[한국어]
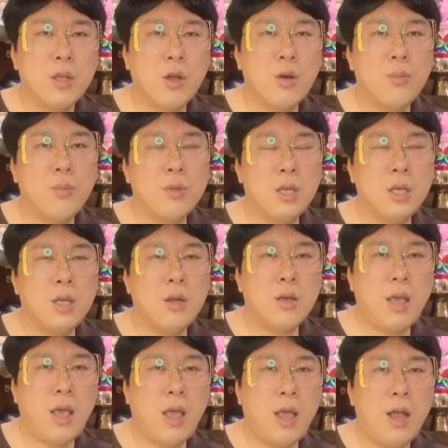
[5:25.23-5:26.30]
여러분들
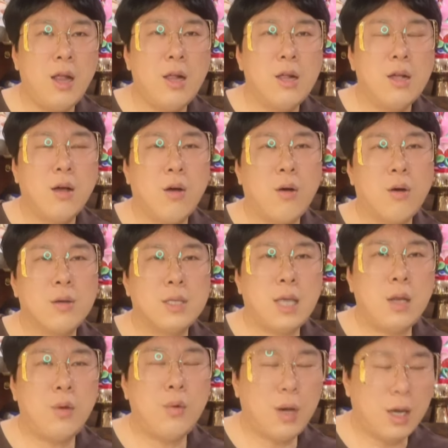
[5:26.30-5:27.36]
이렇게 어,
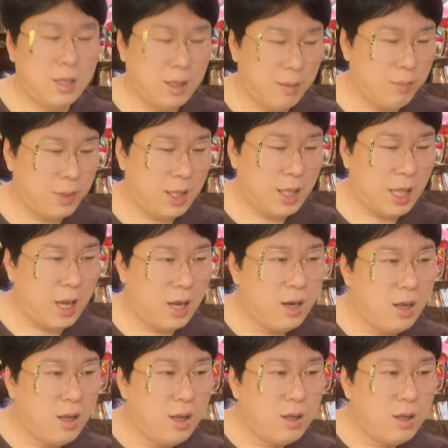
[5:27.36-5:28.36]
사료가 됩니다.